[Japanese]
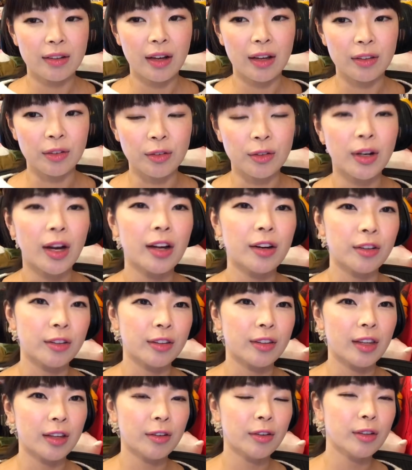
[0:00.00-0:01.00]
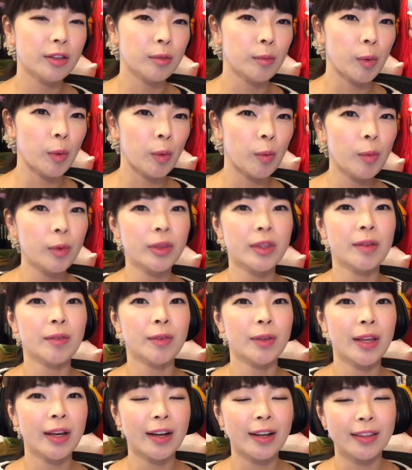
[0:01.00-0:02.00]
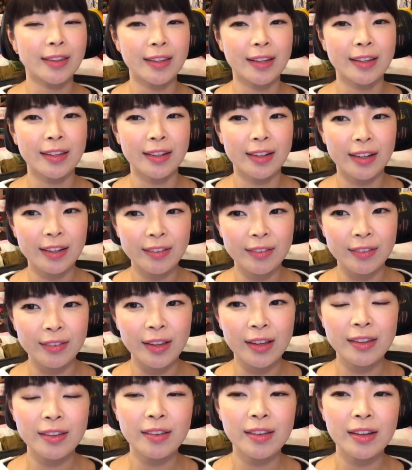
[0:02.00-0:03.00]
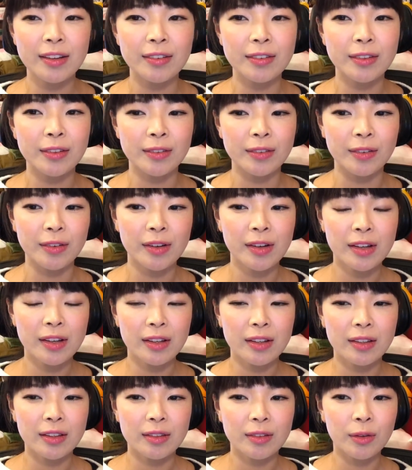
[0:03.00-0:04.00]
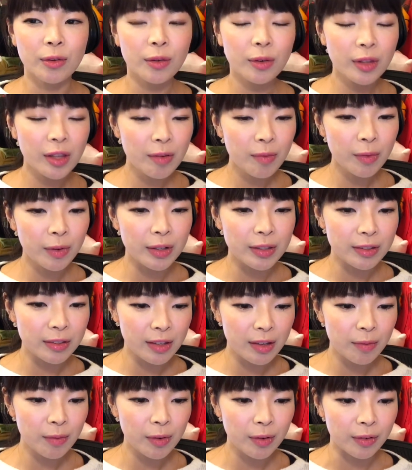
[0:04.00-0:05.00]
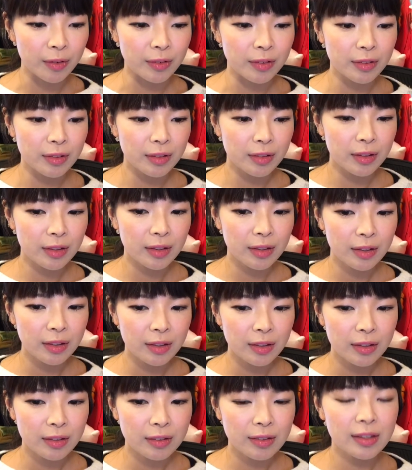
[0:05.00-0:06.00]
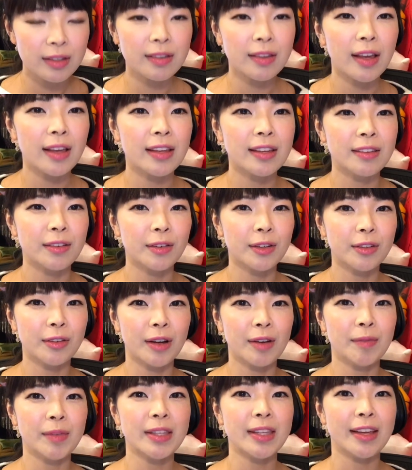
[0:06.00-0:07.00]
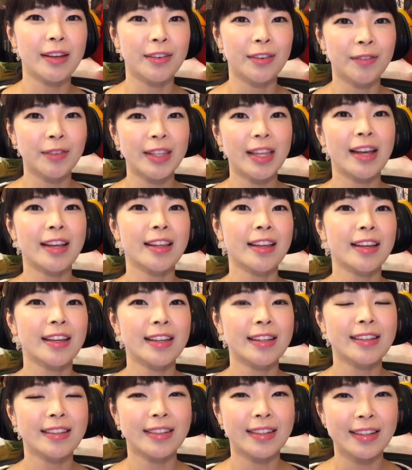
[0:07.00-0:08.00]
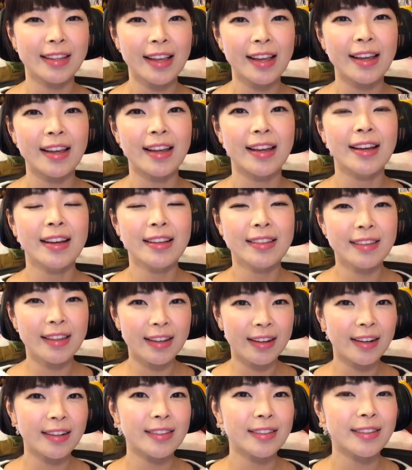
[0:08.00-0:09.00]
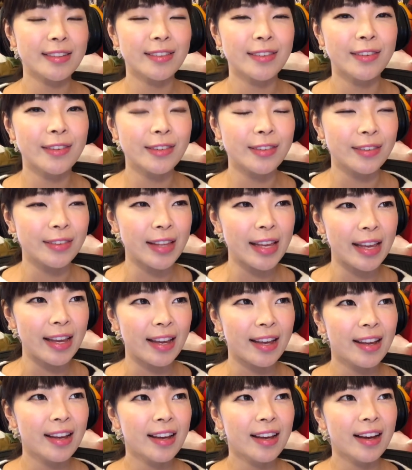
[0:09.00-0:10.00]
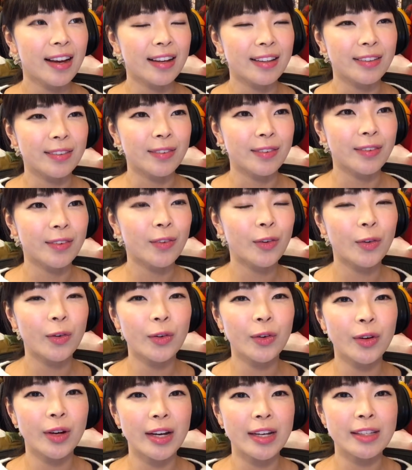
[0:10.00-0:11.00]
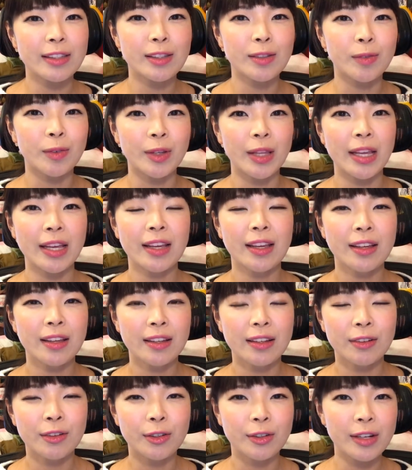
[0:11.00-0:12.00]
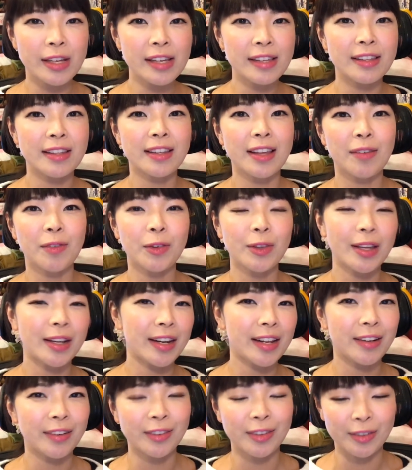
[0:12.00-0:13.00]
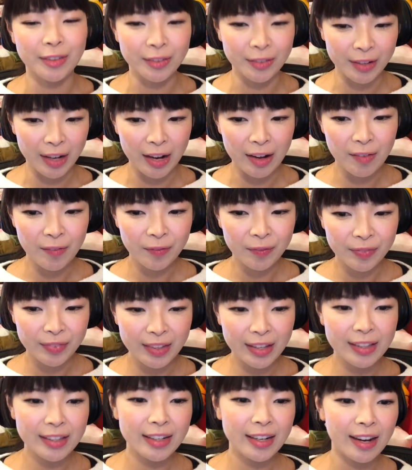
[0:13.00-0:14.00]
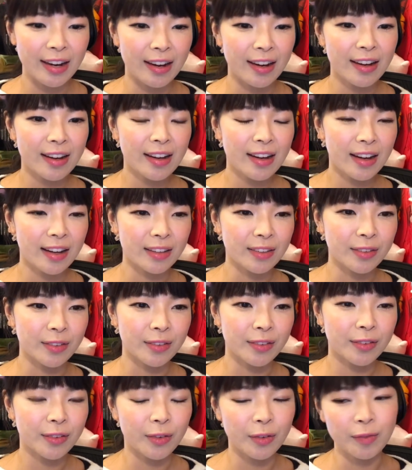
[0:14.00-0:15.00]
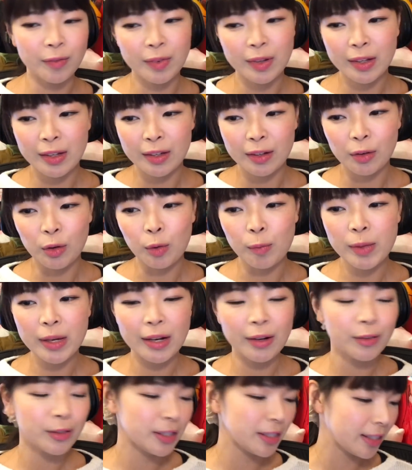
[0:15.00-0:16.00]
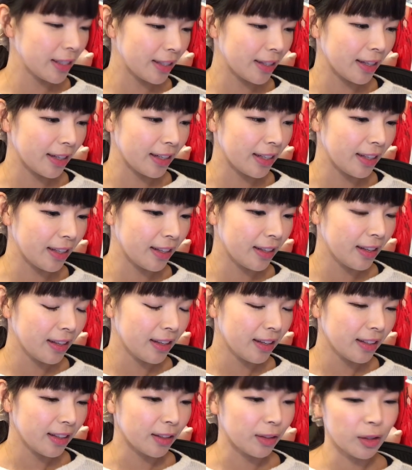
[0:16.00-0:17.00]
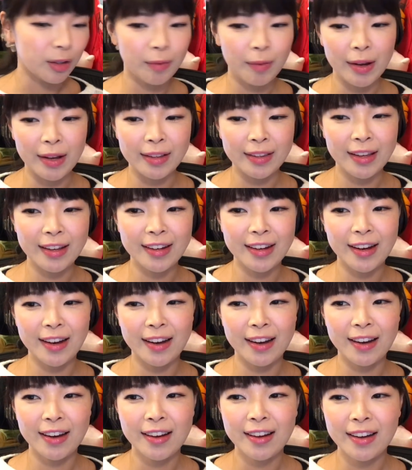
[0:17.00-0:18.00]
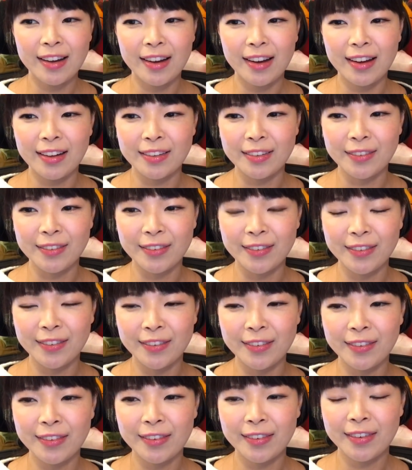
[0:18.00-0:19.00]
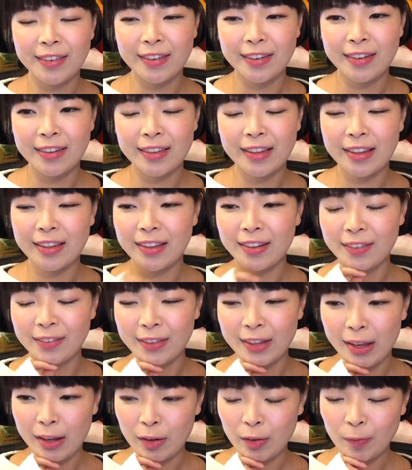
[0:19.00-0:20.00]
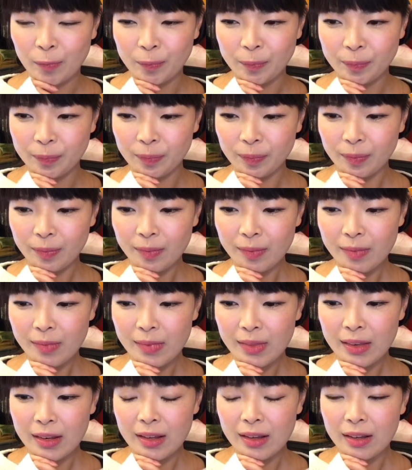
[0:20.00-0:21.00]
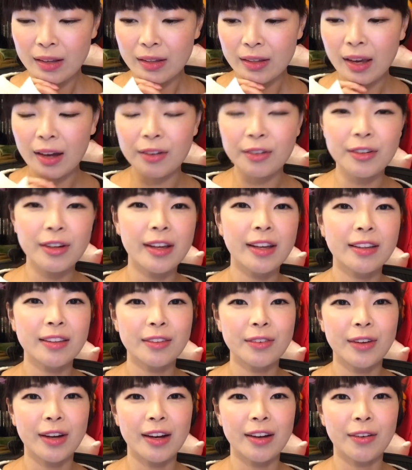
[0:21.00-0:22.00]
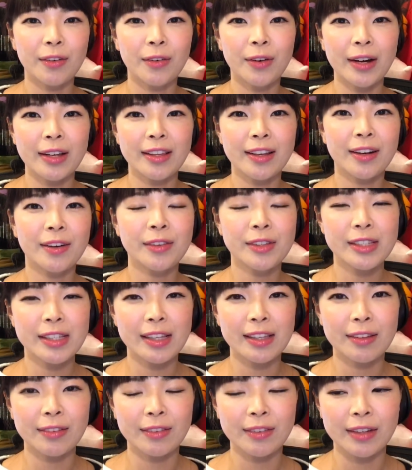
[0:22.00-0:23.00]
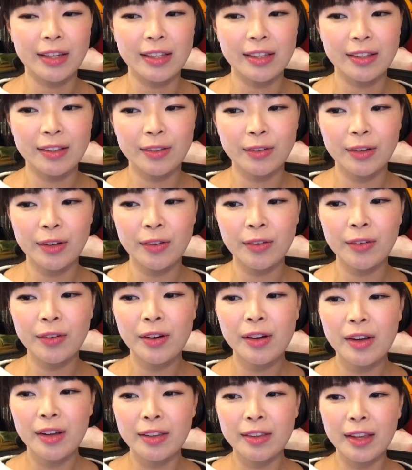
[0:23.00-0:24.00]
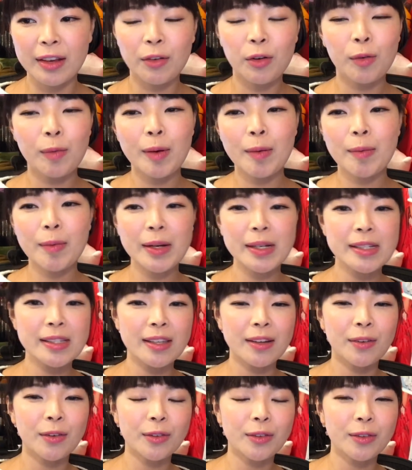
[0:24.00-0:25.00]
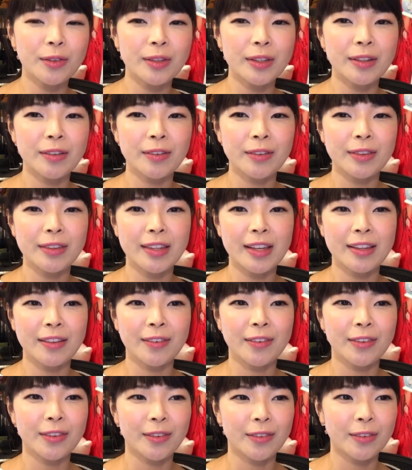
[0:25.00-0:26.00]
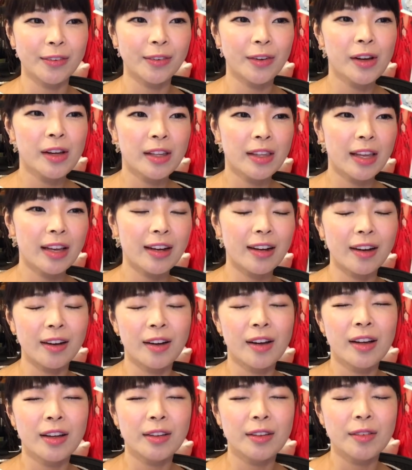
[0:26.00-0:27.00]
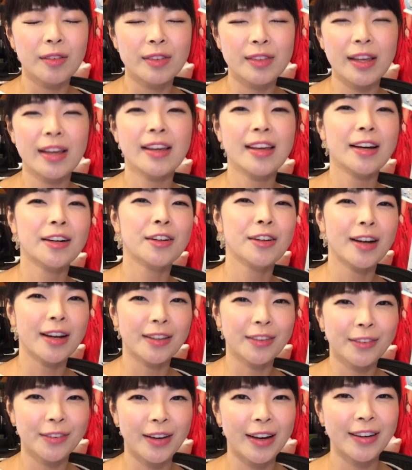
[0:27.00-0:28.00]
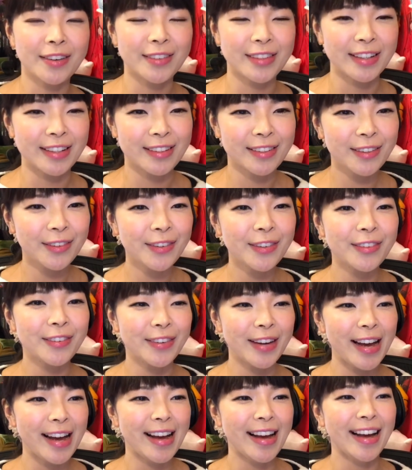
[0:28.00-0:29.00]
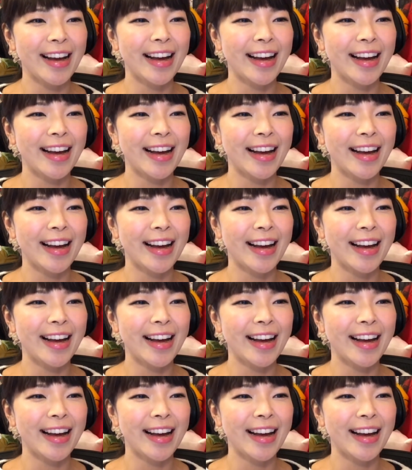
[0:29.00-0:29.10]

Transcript: あの受かるっていうふうにも思ってもなかったんだけどなんとなくそのどこでもいつでも審査員の人が見てるみたいな意識で生活することであの心がいつもねクリーンに保たれるというか何かあのこうゴミが落ちてたり例えばなんかあのなんだろうな100円とかお金が落ちてた時にそれを猫ばばしたことによってのそのなんか罪悪感とかあるじゃんそういうのが